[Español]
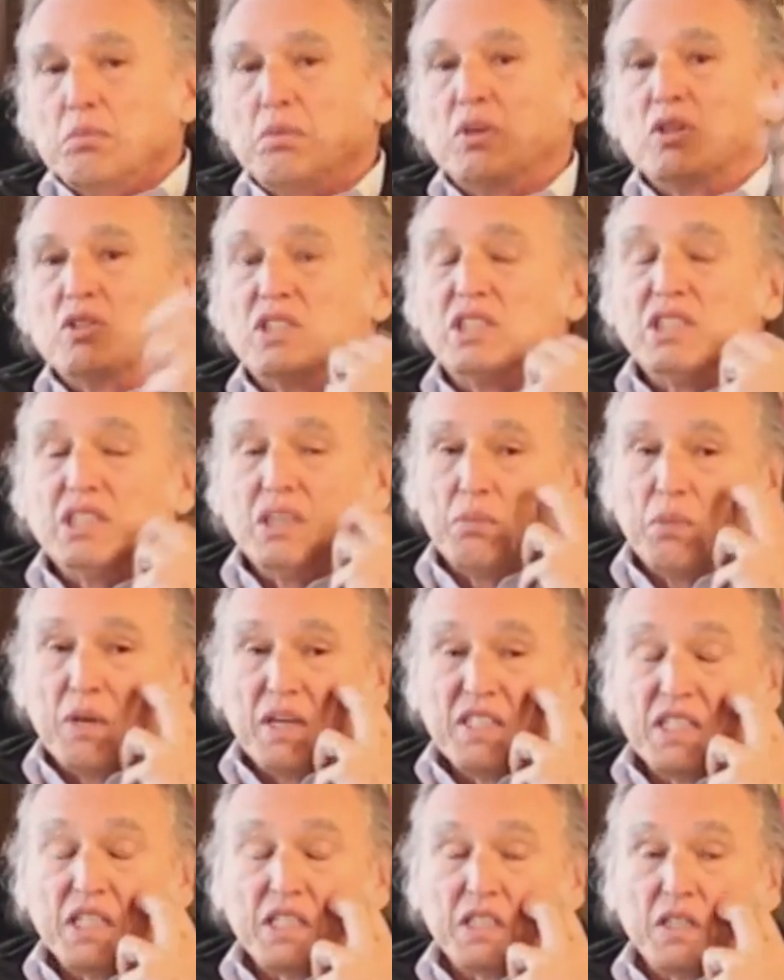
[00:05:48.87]
Pero sí se
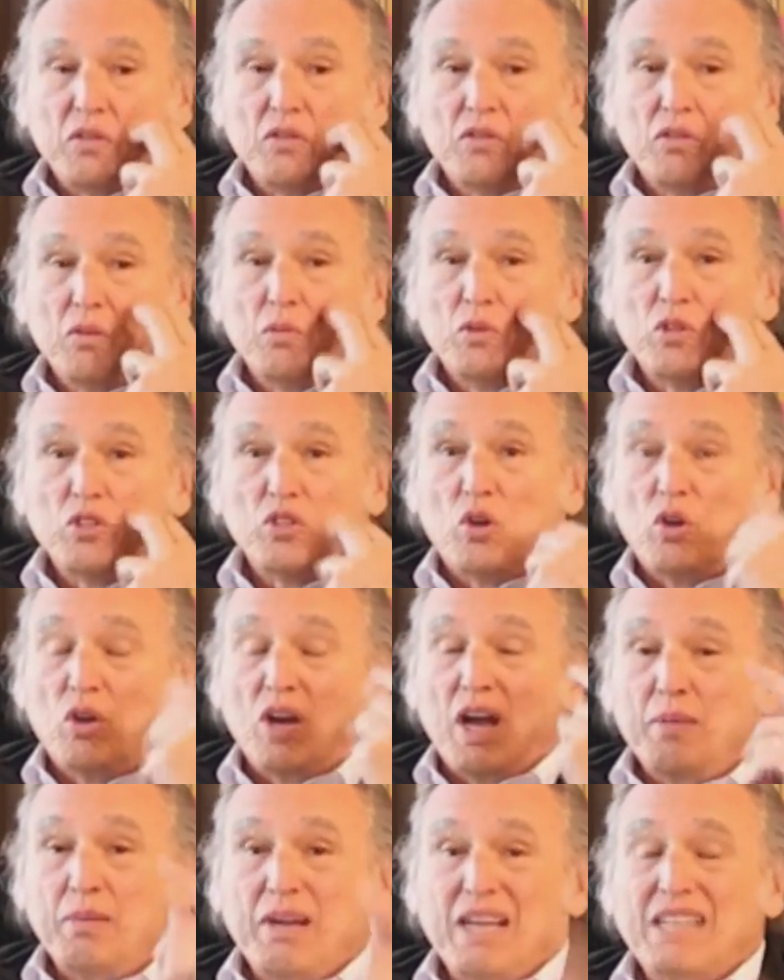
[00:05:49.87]
puede sentir uno muy
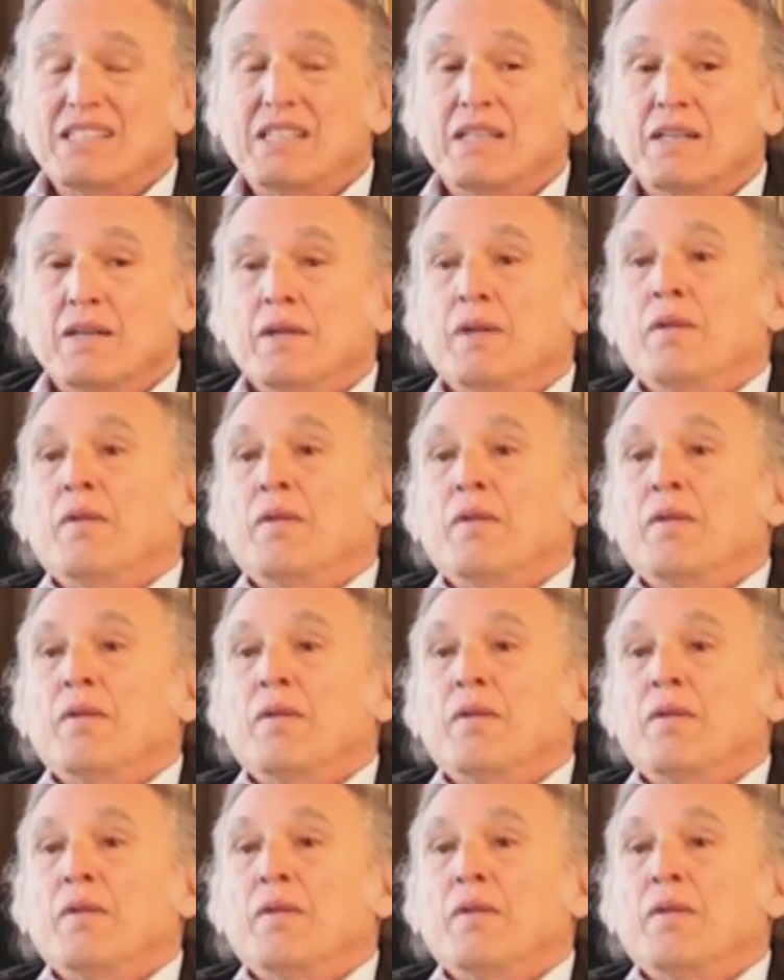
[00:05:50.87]
solo. Además,